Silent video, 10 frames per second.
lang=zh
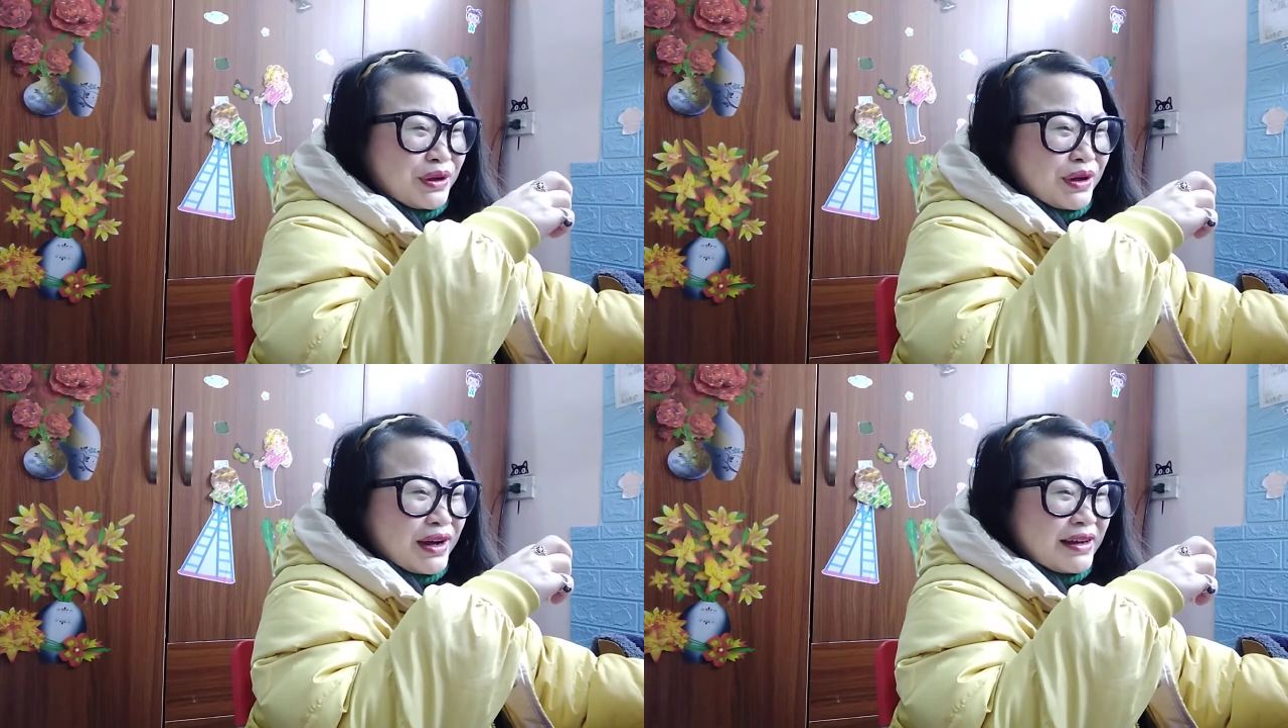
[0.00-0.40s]

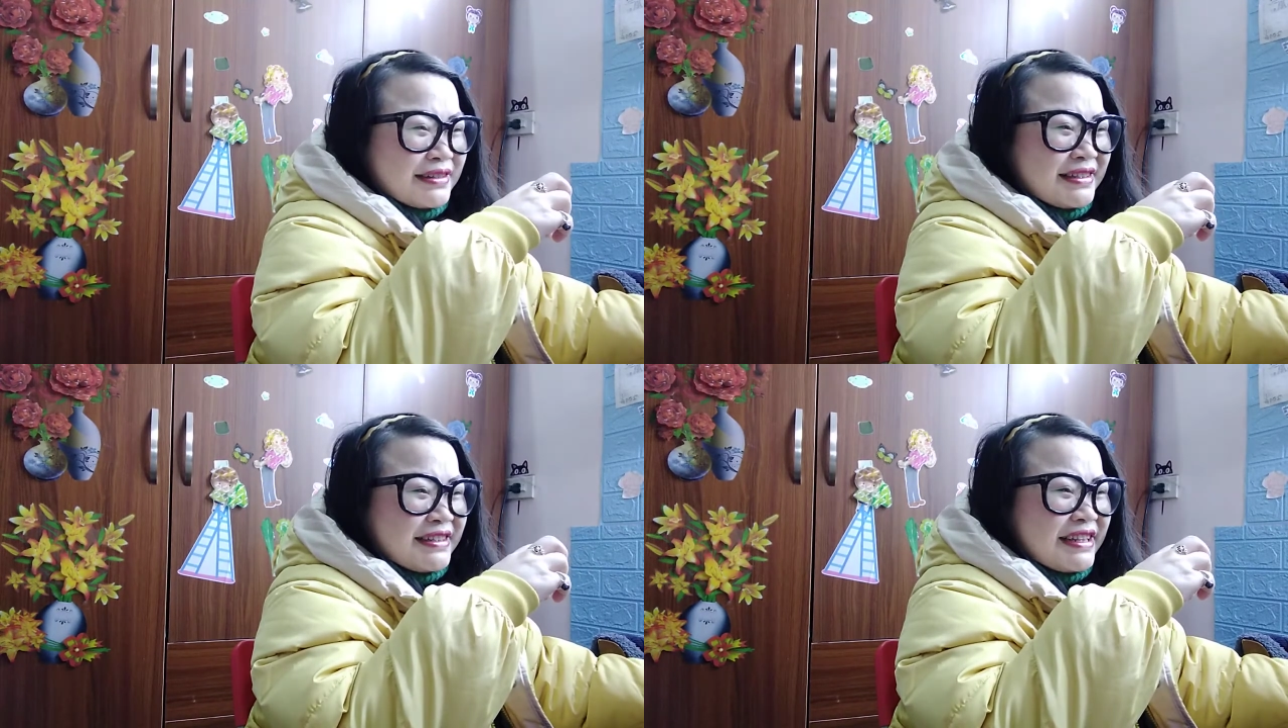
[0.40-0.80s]
呃，
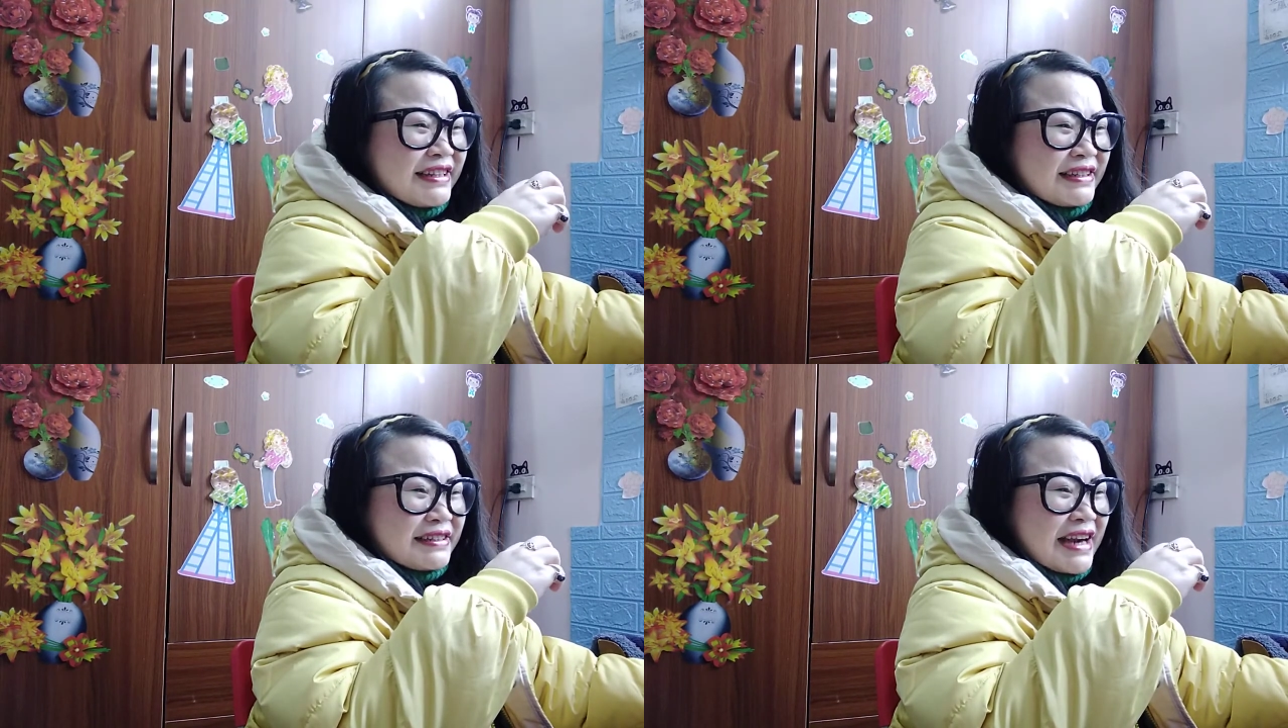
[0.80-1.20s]

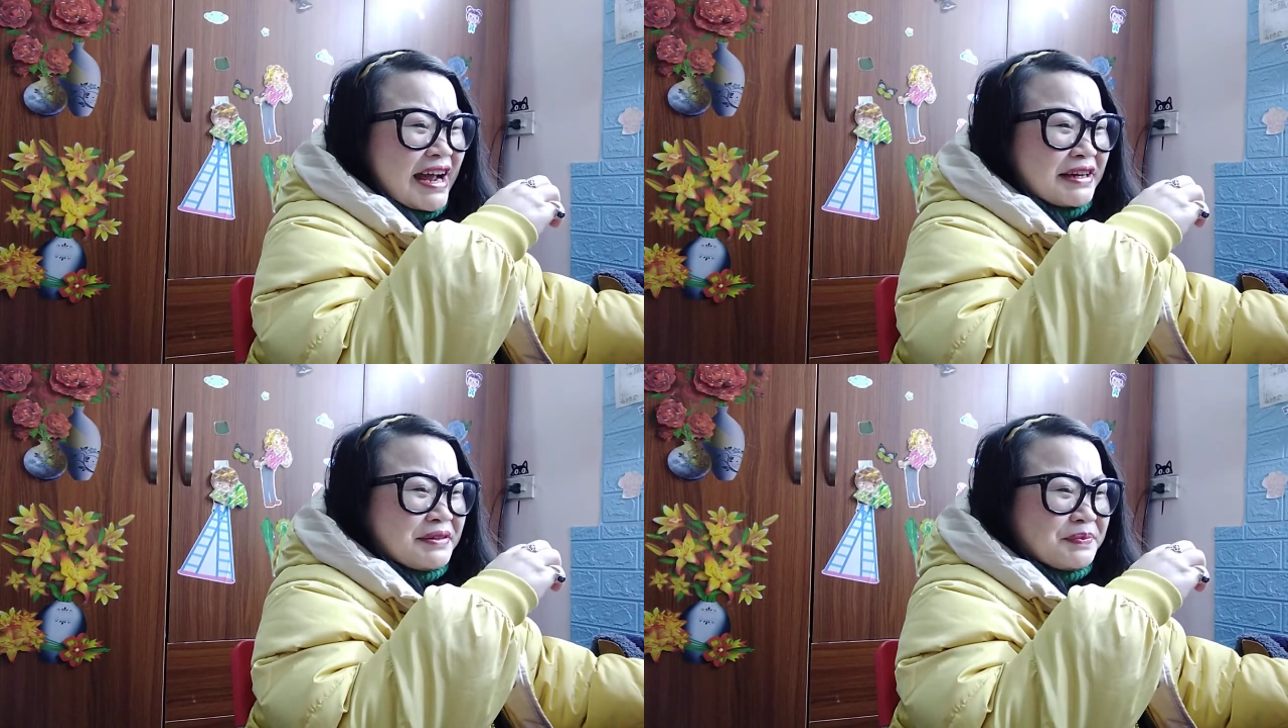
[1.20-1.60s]
竟
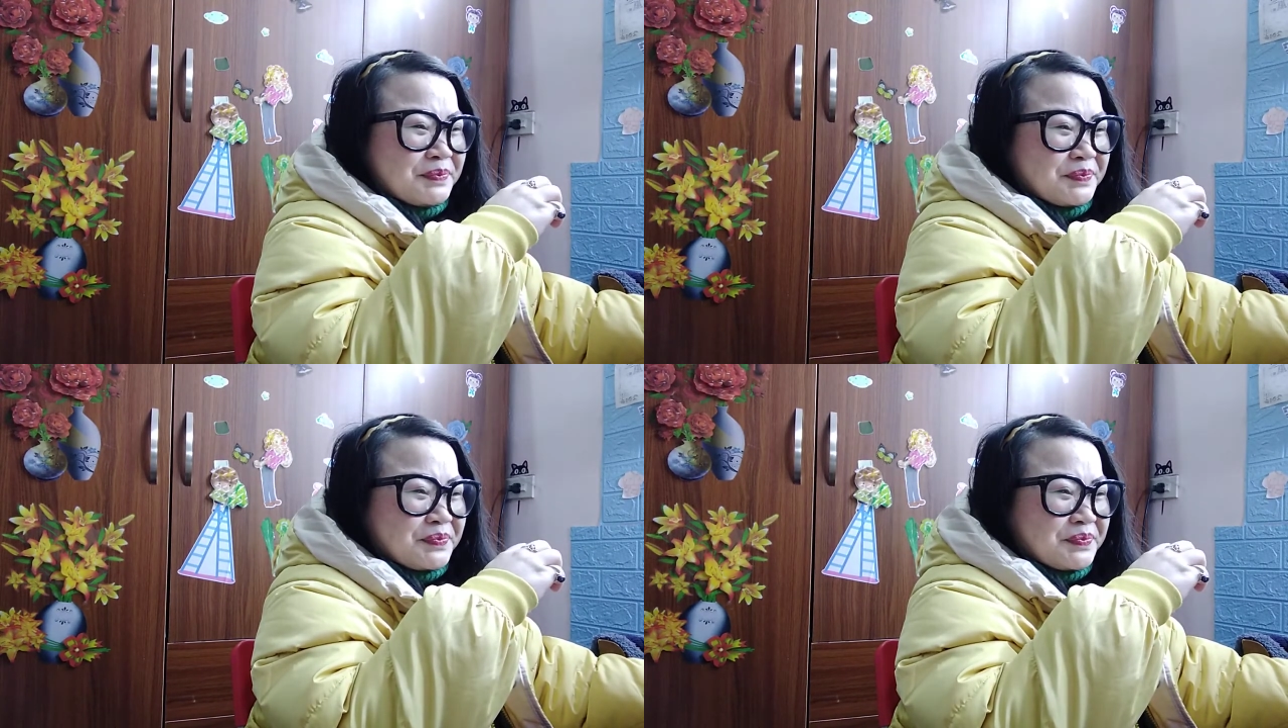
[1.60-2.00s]
然、
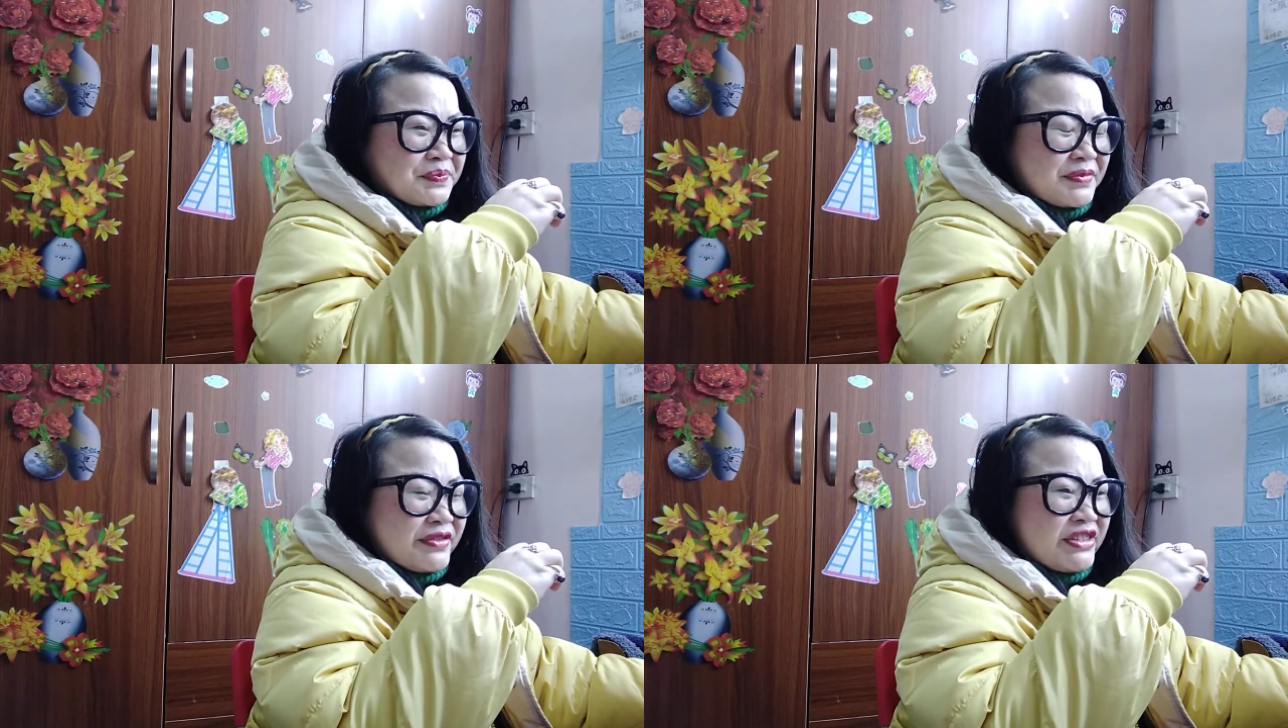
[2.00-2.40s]

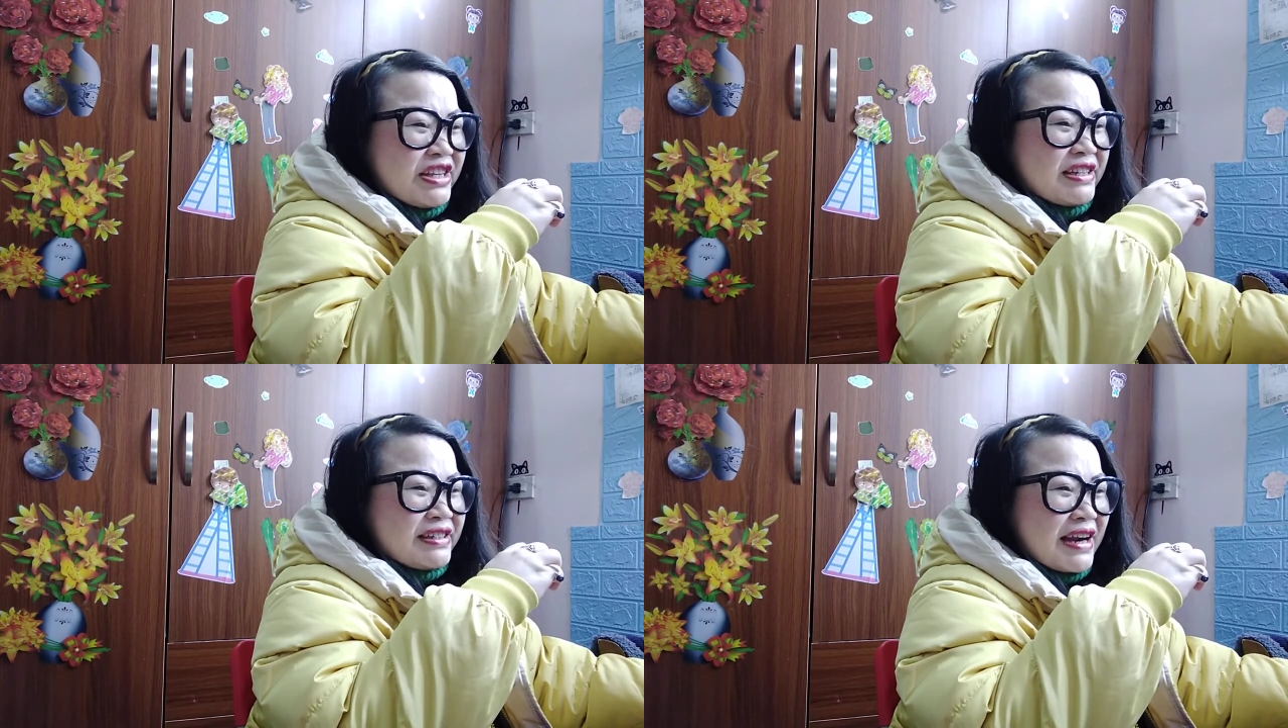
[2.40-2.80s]

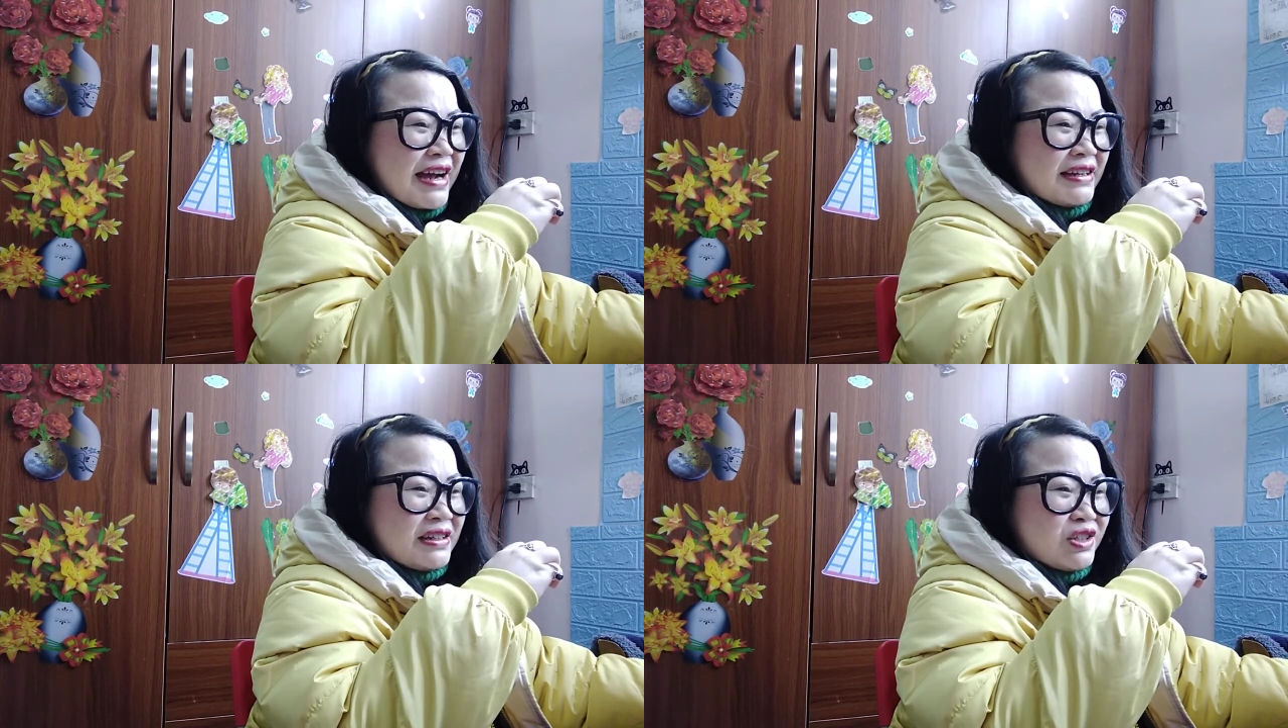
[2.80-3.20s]
竟
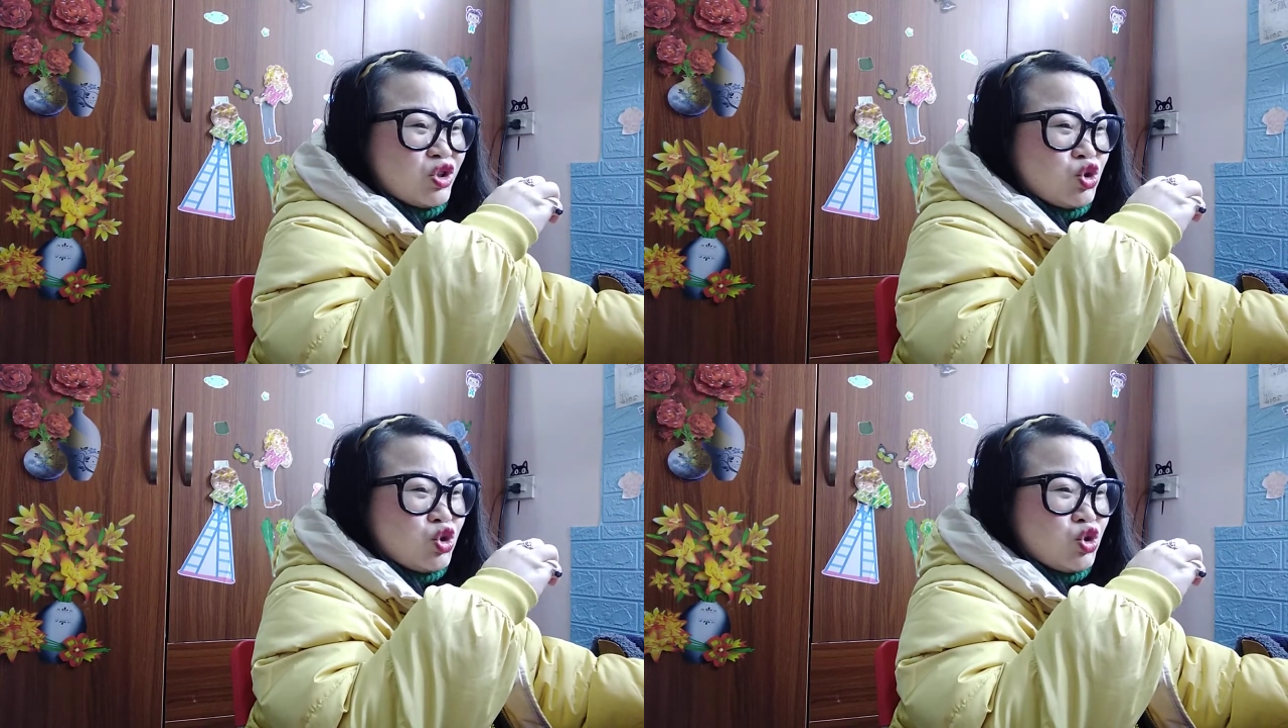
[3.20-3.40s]
然、